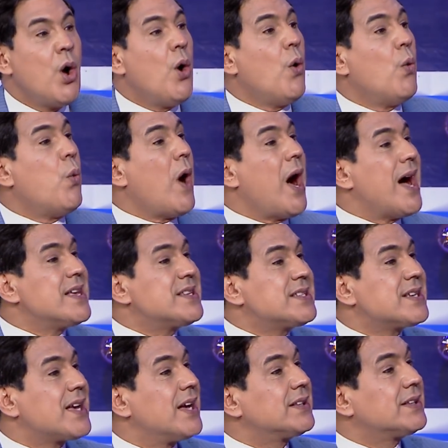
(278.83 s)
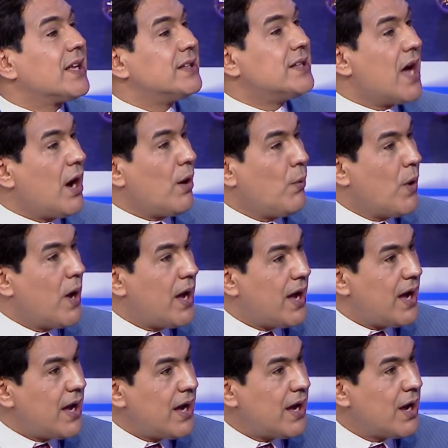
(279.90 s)
وأسقط
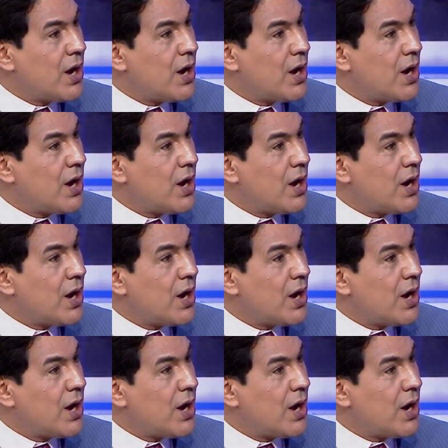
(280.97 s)
دعواه